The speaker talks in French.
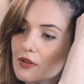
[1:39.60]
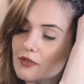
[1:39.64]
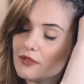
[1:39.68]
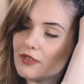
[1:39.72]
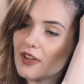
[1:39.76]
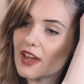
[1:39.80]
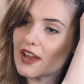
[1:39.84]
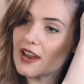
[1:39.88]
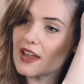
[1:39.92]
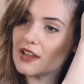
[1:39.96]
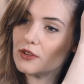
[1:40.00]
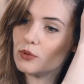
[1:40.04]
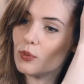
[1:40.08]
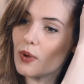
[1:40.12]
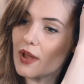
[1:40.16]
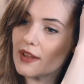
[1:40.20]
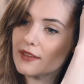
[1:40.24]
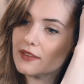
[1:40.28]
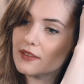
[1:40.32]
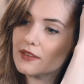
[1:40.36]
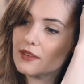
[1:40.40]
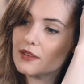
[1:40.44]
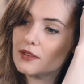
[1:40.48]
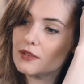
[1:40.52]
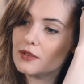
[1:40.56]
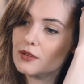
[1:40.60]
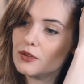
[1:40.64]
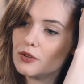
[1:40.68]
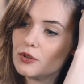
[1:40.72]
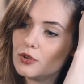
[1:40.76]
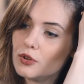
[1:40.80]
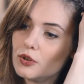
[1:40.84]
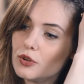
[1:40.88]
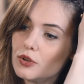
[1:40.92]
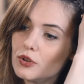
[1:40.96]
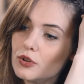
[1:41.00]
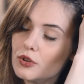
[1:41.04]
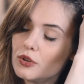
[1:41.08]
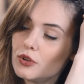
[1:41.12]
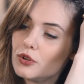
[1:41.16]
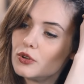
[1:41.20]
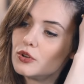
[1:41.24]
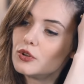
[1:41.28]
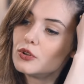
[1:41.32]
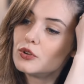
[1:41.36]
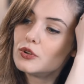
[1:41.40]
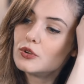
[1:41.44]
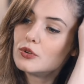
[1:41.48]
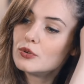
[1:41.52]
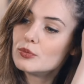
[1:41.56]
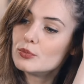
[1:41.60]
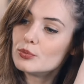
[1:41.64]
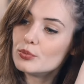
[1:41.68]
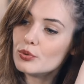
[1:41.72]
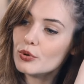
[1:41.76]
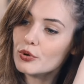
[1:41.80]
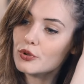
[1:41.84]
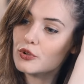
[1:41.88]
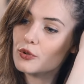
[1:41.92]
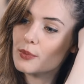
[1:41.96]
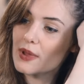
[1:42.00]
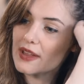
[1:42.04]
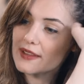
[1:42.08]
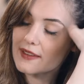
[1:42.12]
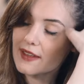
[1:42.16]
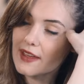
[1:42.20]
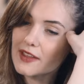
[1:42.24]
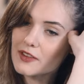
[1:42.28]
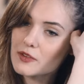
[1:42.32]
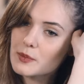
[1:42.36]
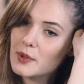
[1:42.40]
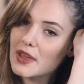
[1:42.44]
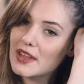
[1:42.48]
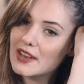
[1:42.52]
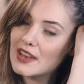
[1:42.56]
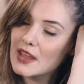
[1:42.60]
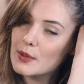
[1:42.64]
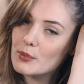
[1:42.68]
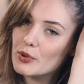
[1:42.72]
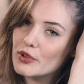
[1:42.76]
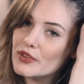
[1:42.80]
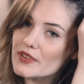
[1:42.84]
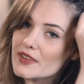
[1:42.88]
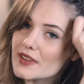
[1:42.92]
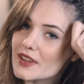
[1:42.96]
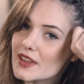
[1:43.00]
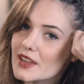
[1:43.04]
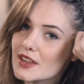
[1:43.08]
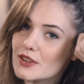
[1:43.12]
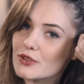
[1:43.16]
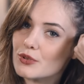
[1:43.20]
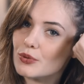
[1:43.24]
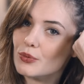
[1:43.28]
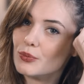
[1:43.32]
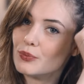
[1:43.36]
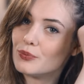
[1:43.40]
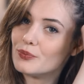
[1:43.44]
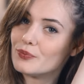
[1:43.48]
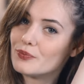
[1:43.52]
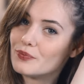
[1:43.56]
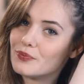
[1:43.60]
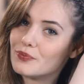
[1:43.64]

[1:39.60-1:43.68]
vers la droite pour que ma tresse prenne la bonne direction.